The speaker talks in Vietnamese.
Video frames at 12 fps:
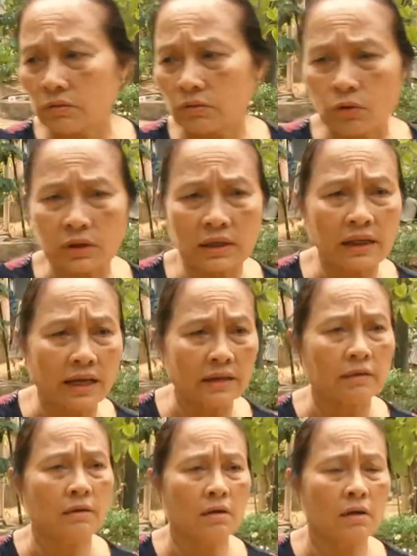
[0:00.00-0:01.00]
vô trong đi
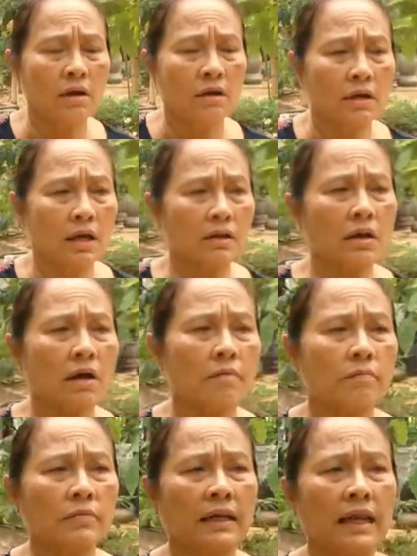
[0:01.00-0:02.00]
để cho
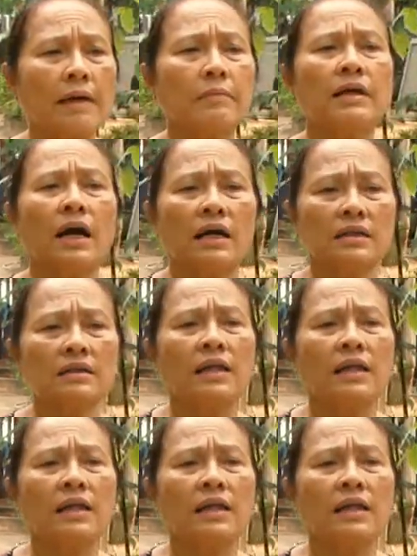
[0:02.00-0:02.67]
anh nam anh ở cho